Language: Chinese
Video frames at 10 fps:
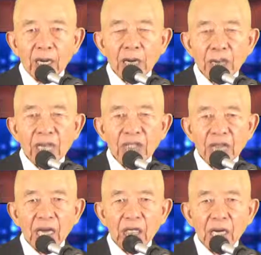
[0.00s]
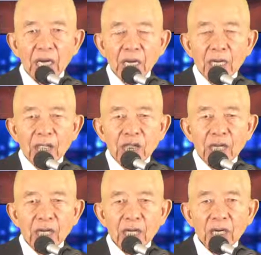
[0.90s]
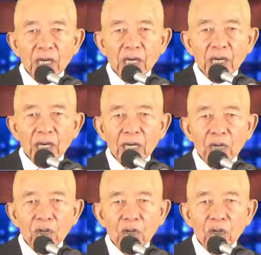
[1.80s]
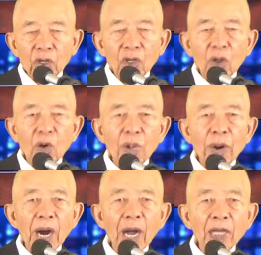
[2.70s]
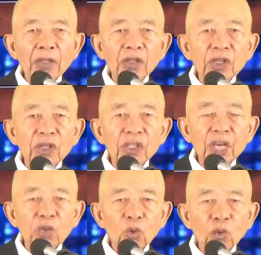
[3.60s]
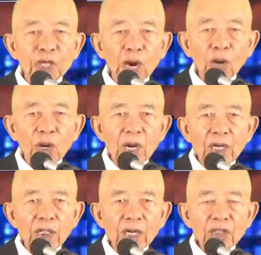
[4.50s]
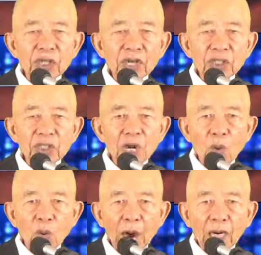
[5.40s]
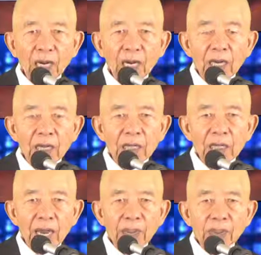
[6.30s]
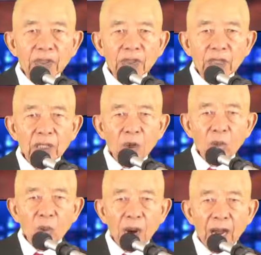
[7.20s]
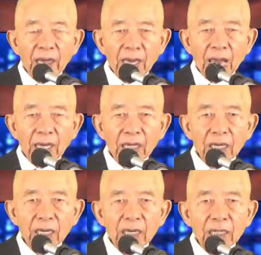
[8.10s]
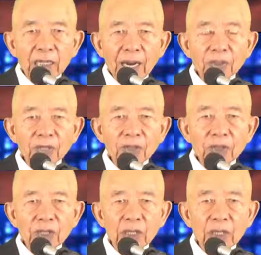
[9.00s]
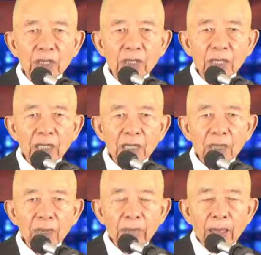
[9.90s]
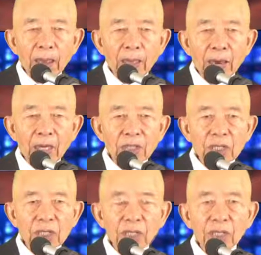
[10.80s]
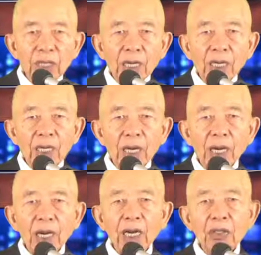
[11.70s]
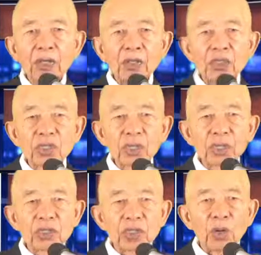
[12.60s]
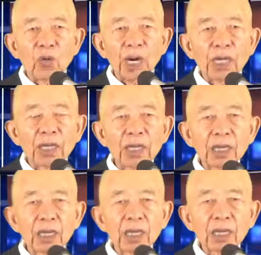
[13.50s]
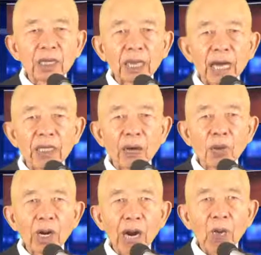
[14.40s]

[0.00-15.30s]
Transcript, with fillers: 很明显的，这个罗马天主教的这个教皇啊，他们是夸大了，他们是那个把自己啊的。的职位抬到高